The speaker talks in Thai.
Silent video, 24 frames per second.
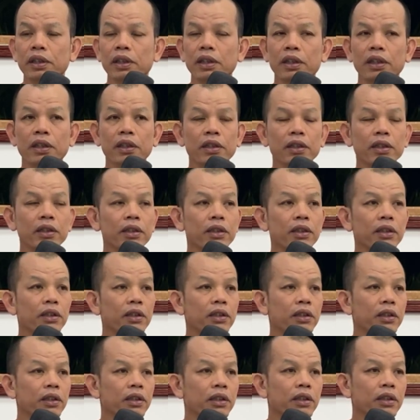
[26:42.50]
นี่
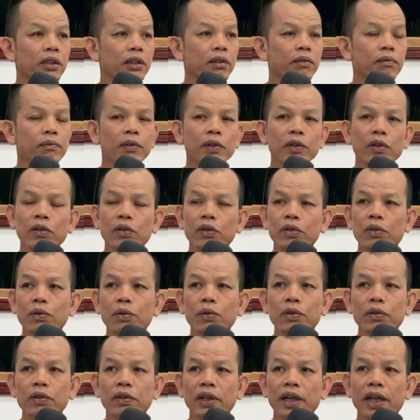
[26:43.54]
มันต้อง
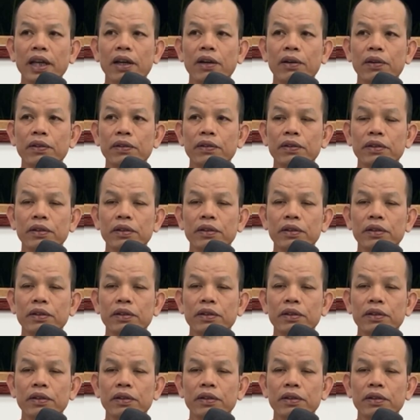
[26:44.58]
ทุกข์อยู่แล้ว